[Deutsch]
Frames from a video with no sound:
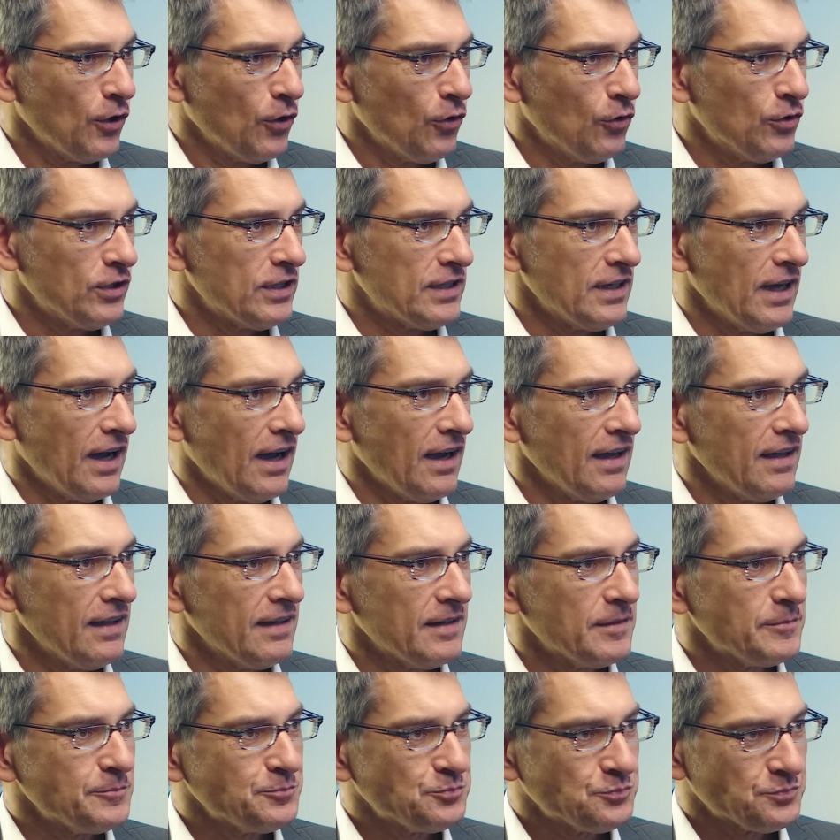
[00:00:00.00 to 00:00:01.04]
Und
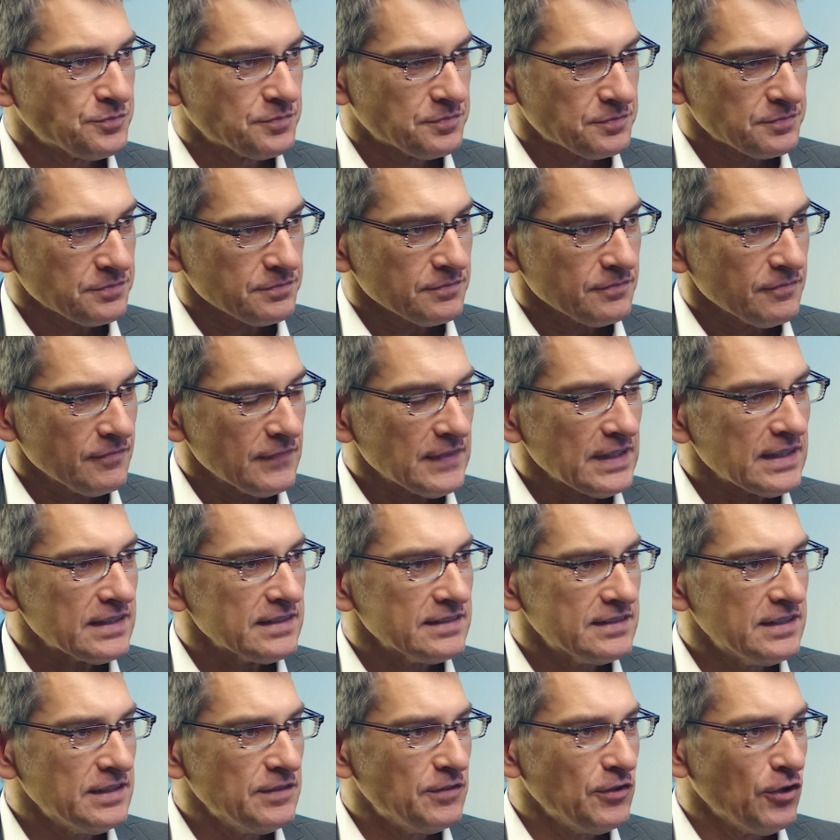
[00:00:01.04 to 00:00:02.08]
daher
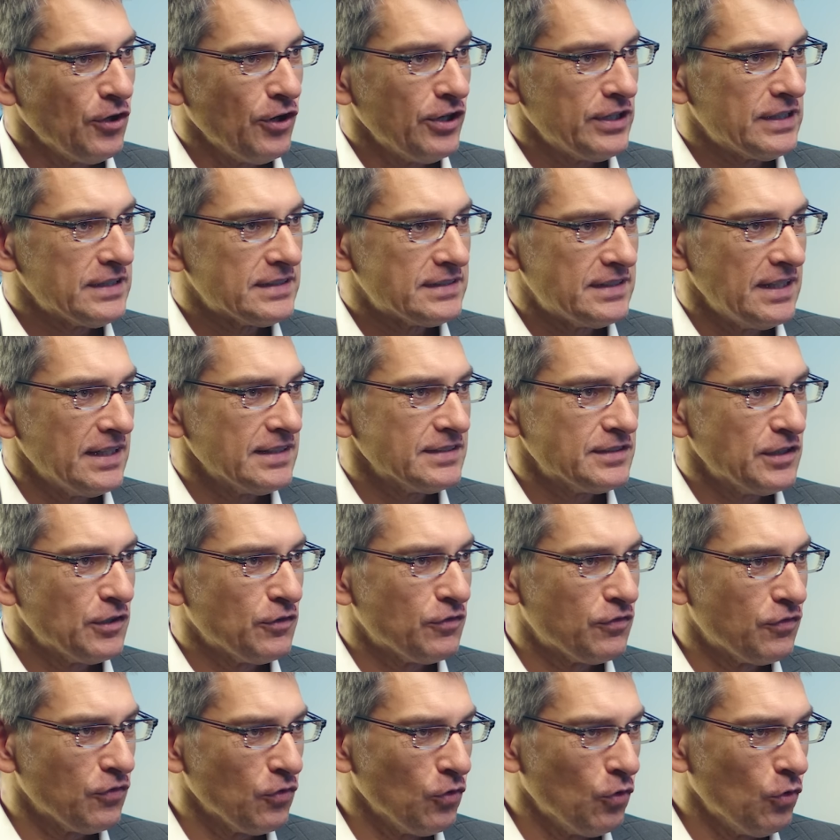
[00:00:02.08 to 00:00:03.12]
sind wir heute sehr, sehr
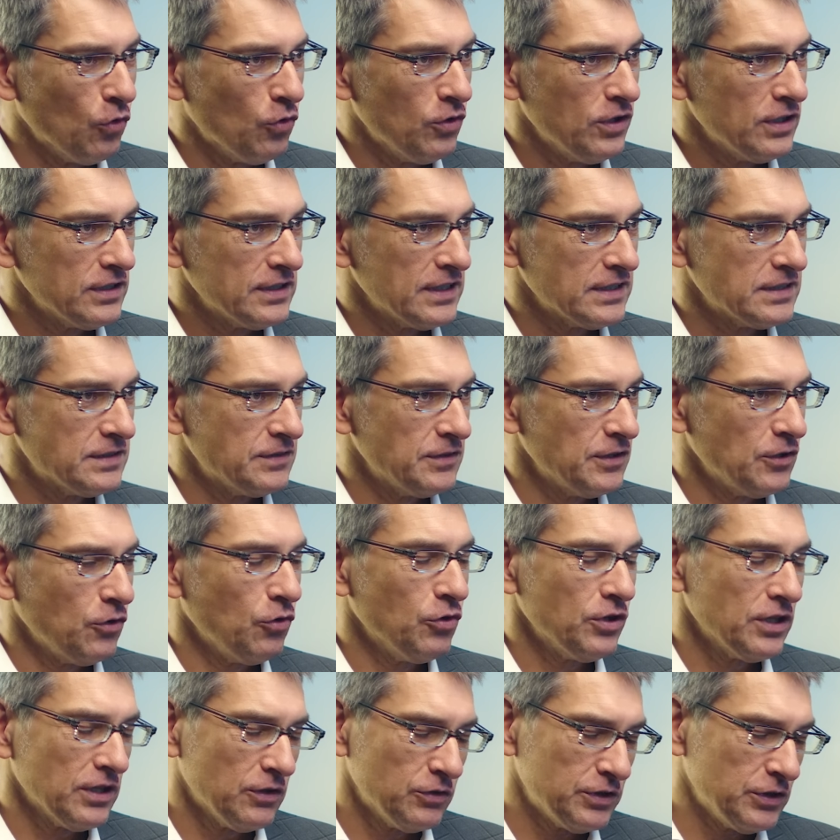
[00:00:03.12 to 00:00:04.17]
froh, dass wir,
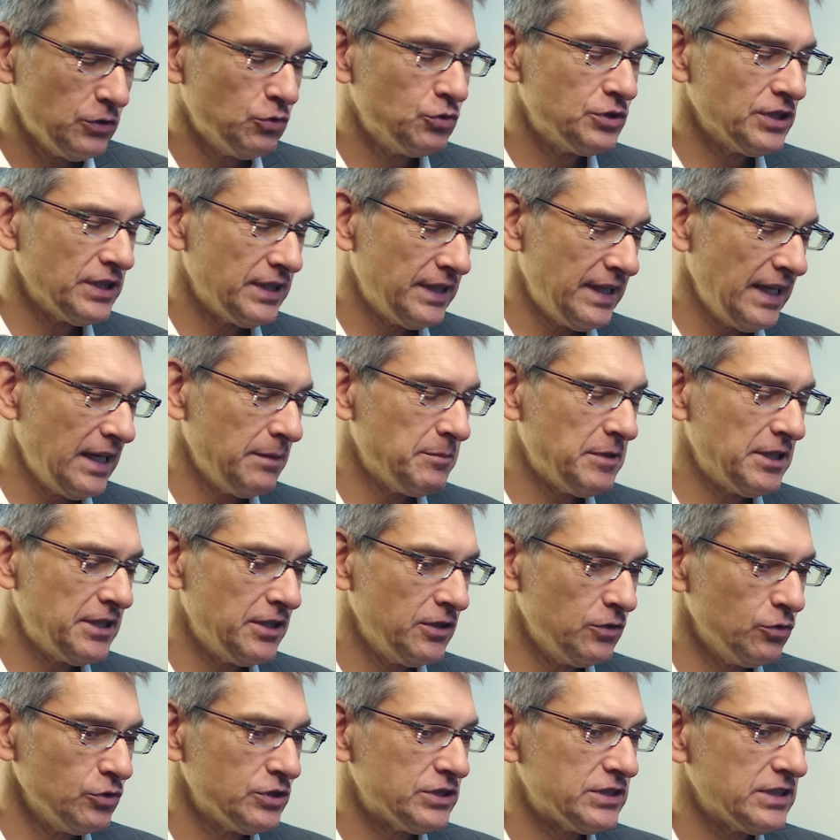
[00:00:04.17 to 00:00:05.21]
oder die Unternehmen, die
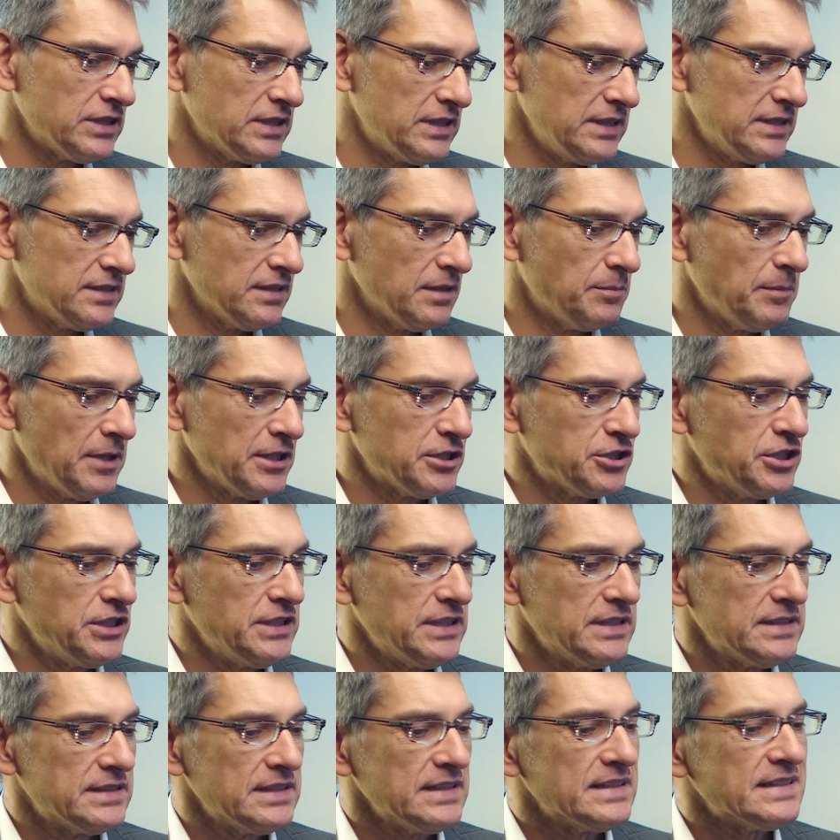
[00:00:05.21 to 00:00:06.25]
Nutzer dieser
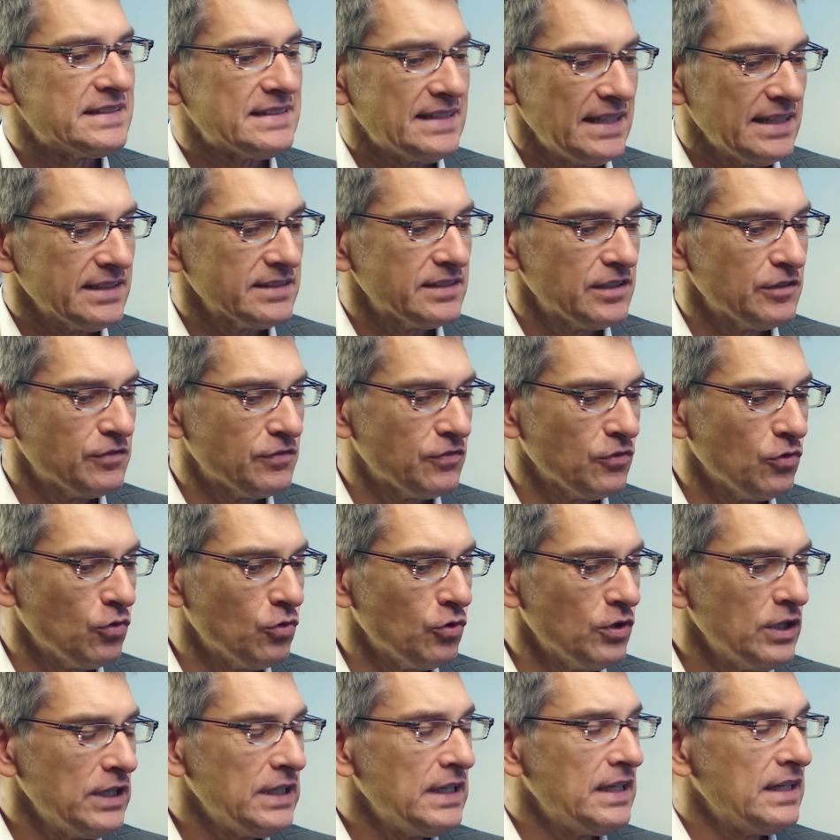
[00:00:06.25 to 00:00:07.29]
Maschinen sind sehr, sehr
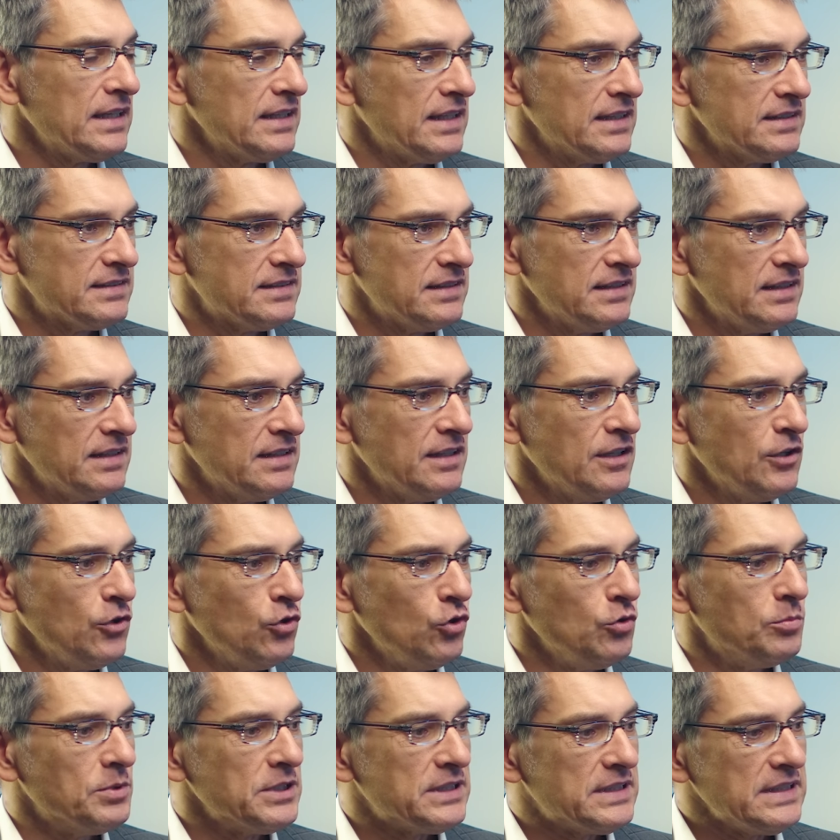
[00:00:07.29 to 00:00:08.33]
froh, dass sie
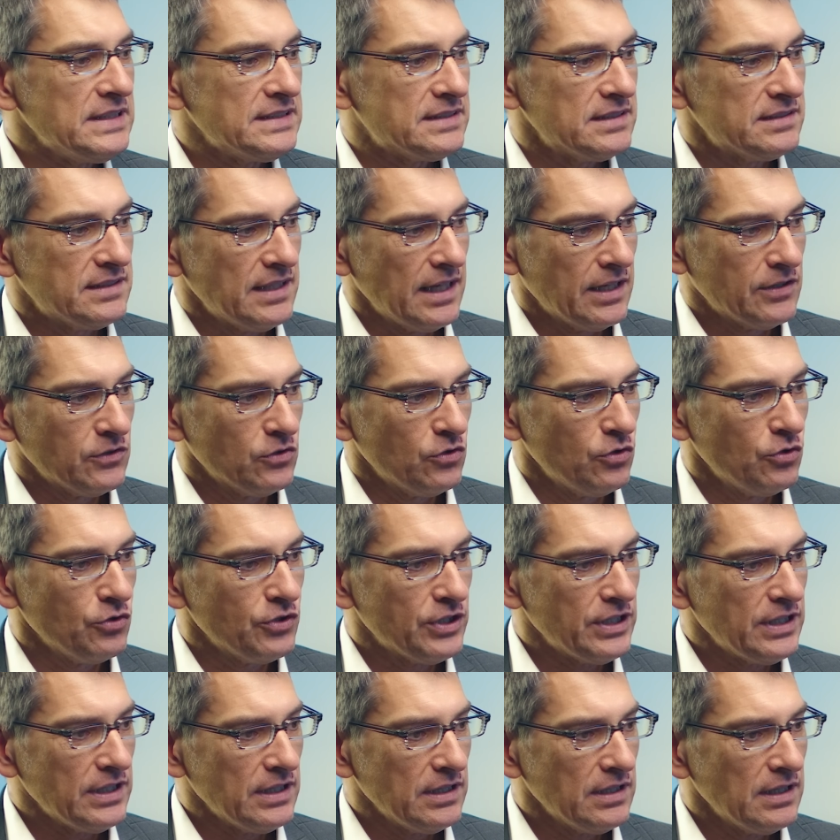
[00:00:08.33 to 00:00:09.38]
über diese
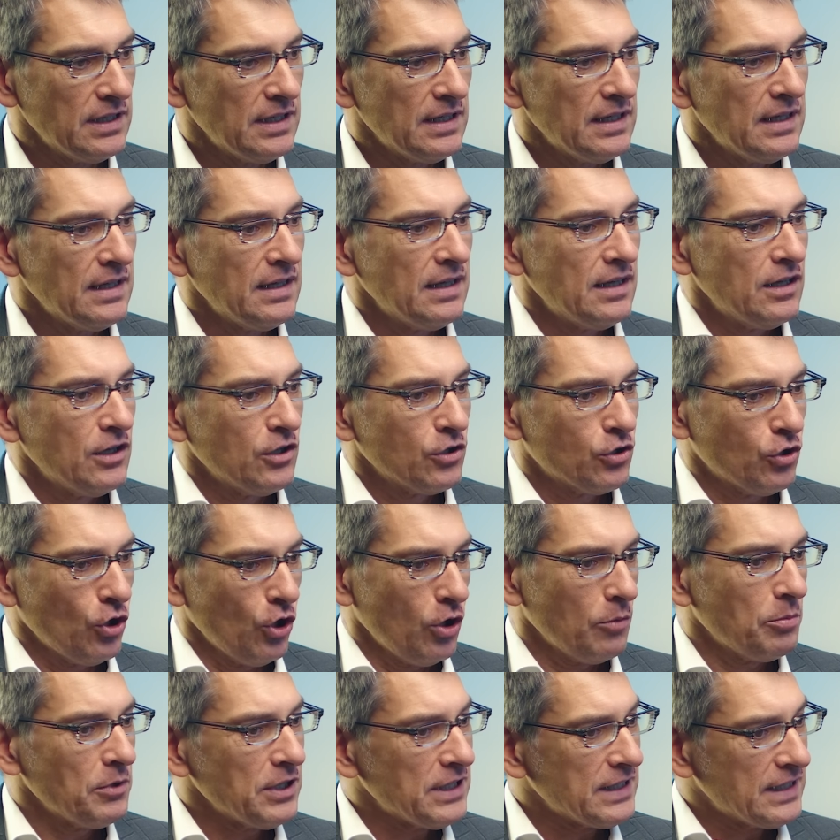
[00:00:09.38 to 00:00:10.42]
Technologie
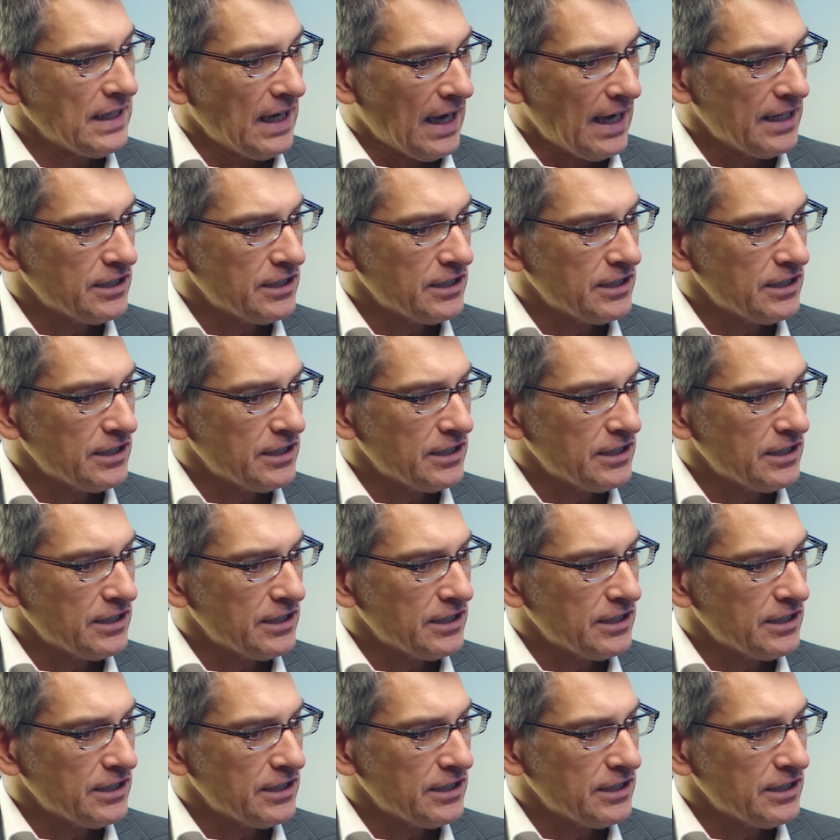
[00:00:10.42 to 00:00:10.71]
körperlich